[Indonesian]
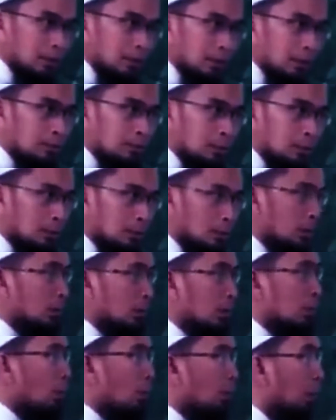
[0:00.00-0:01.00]
lihat kalimatnya,
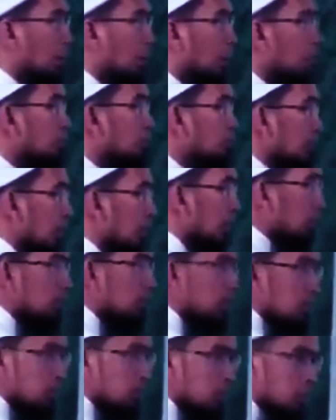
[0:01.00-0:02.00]
wa yaghfir
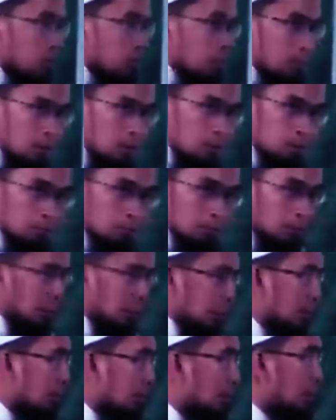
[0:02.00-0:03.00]
lakum
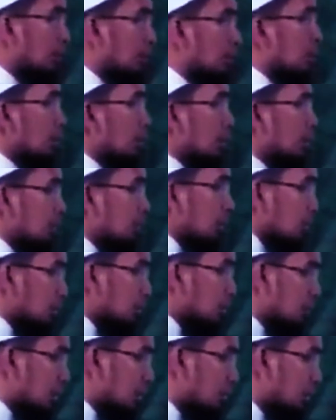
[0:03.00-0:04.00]
Pertama, kalimat
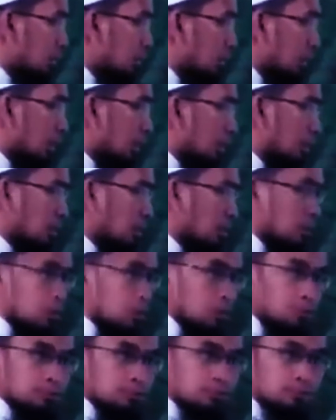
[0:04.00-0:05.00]
dosanya menggunakan kata
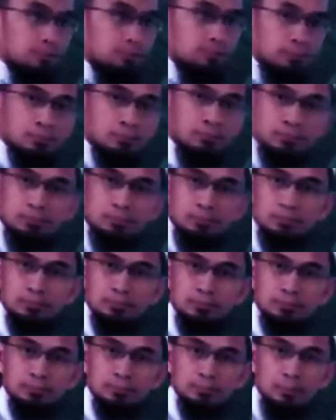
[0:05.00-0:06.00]
dhunub.
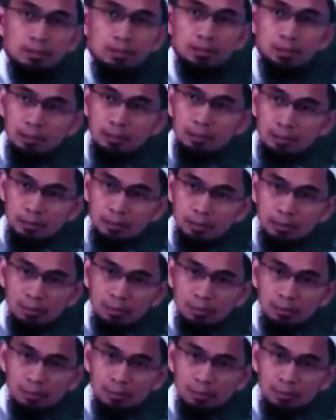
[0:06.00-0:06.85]
Hati-hati.